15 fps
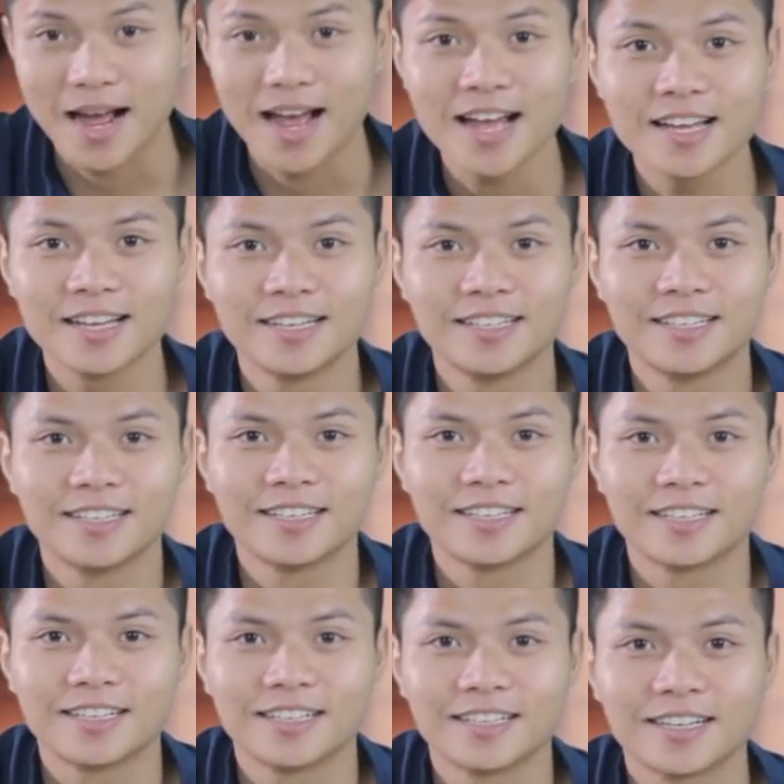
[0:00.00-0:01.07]
mã
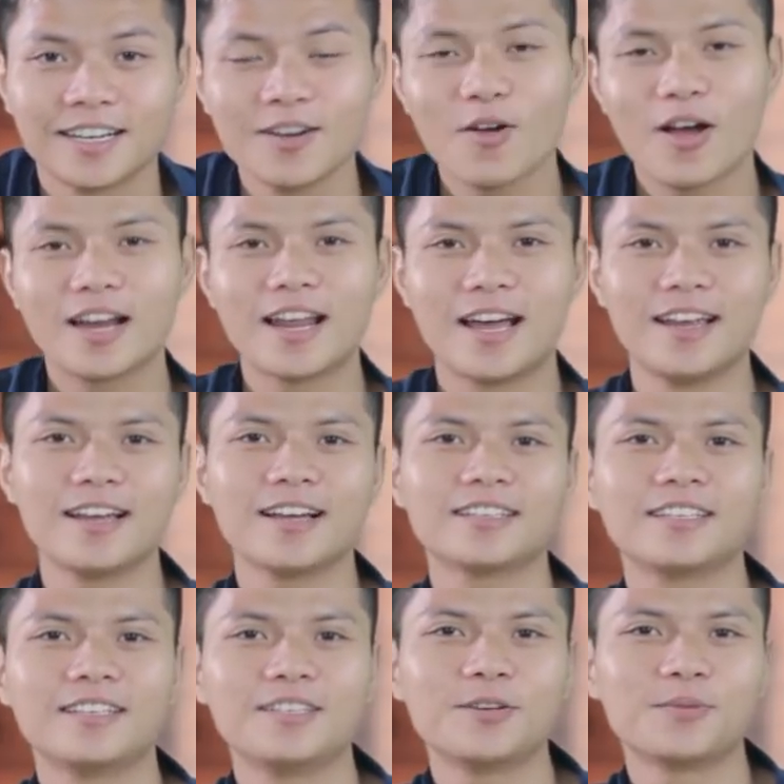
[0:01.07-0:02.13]
cái loa này
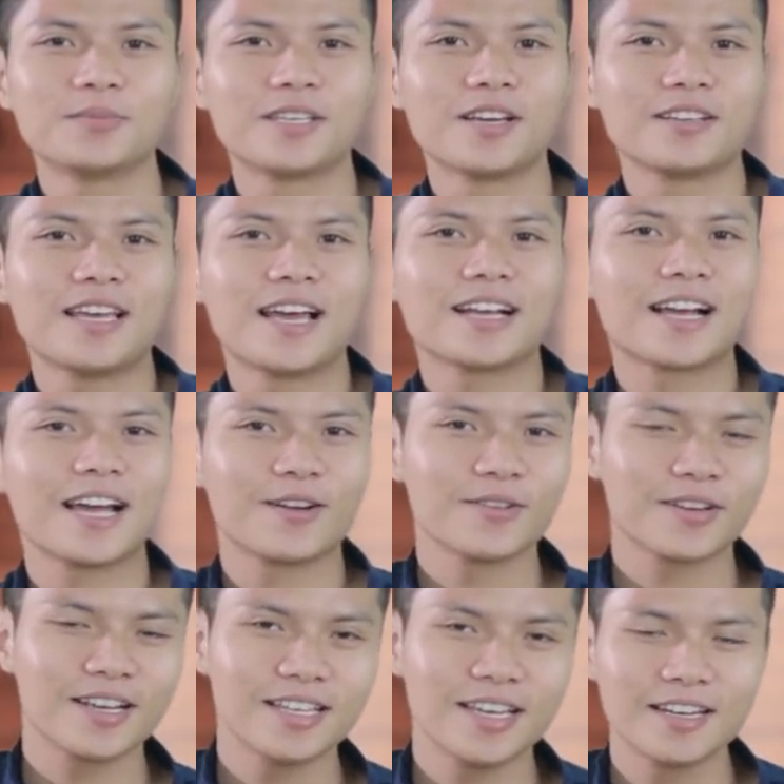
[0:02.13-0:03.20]
thì dùng cho dàn
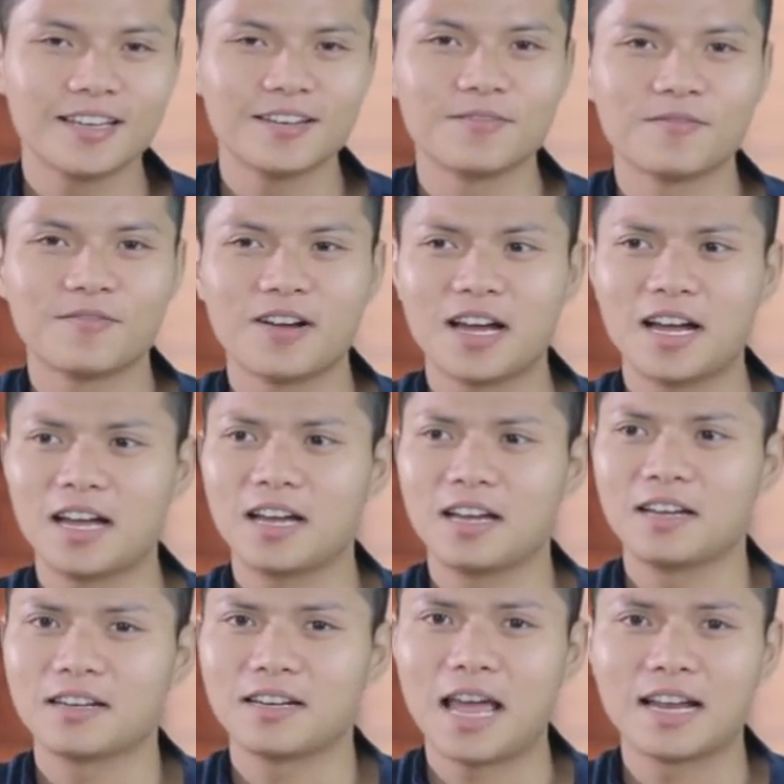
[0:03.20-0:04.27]
karaoke gia đình và
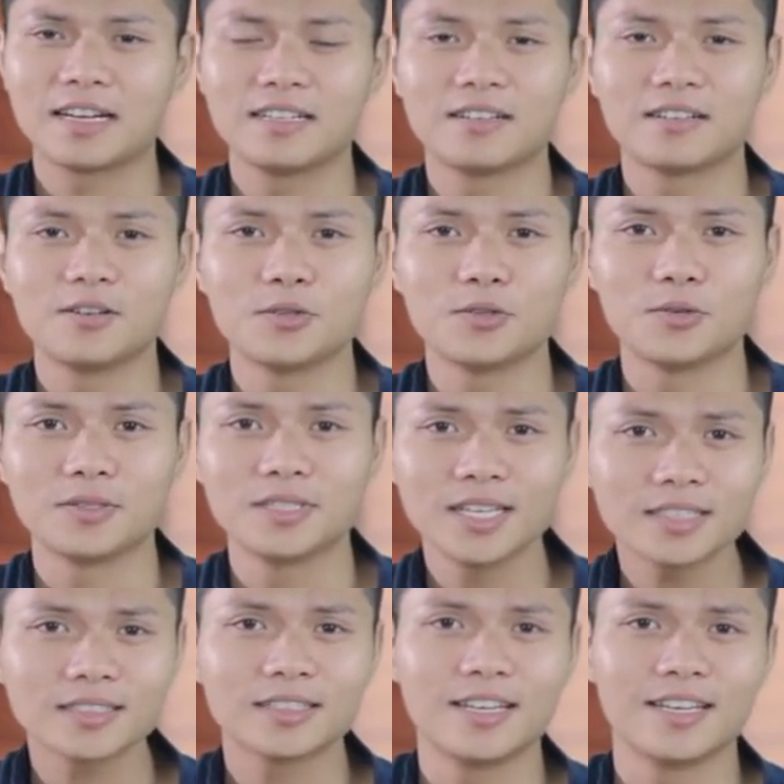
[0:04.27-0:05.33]
đang được ưu chuộng
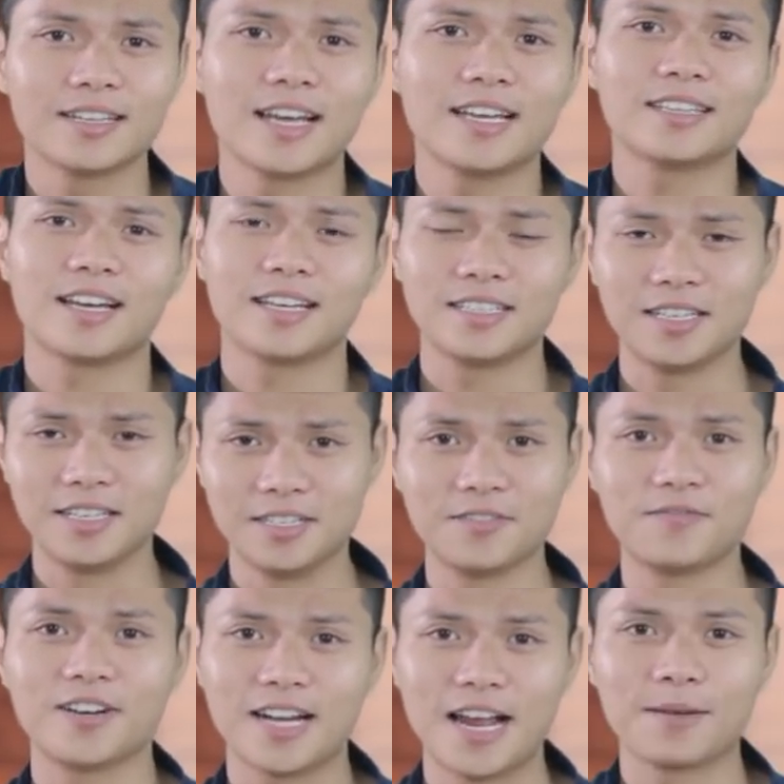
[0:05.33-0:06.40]
nhất hiện nay tại thị
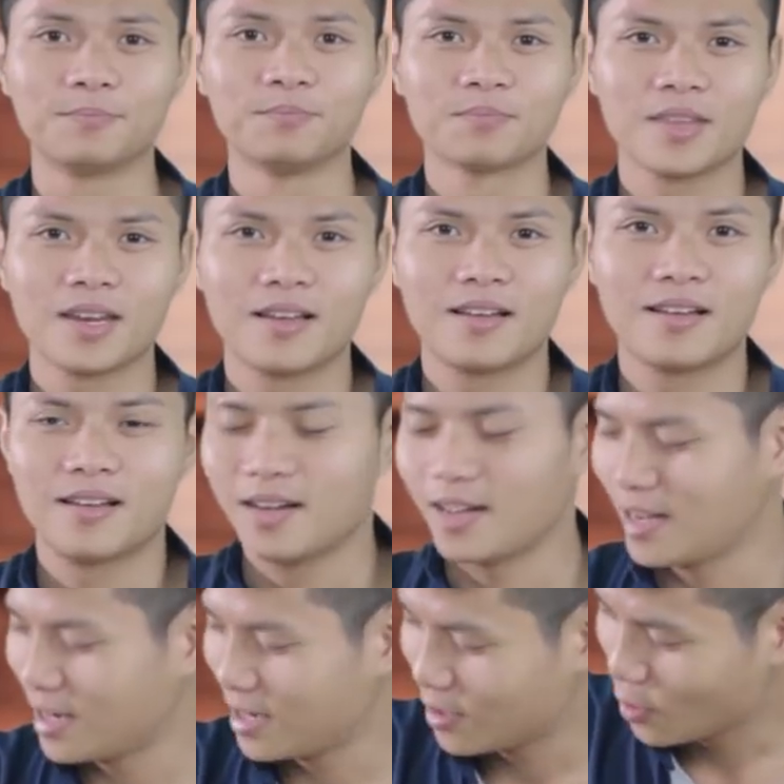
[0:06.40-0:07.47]
trường Việt Nam
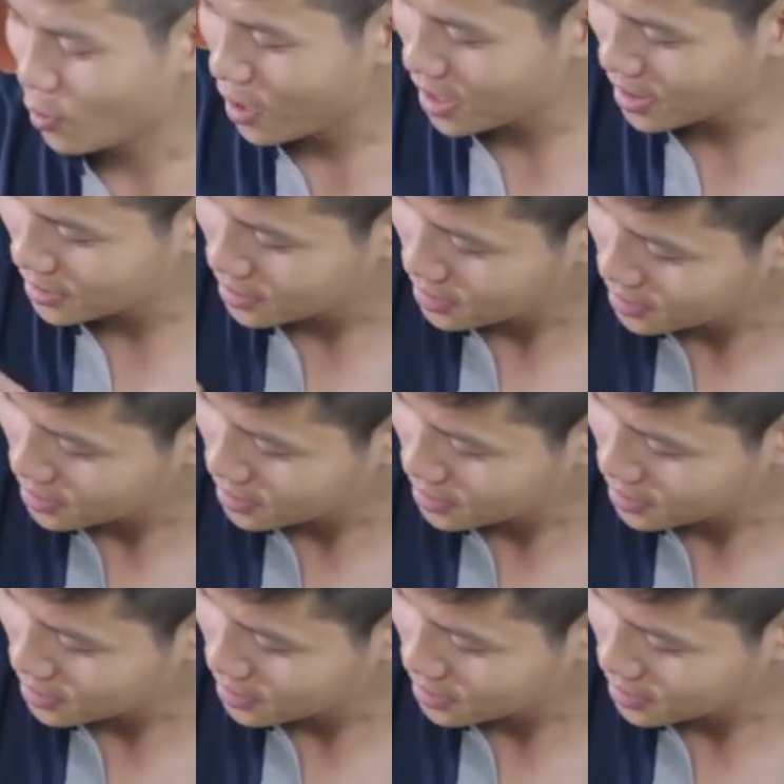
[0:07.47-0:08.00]
à, Loa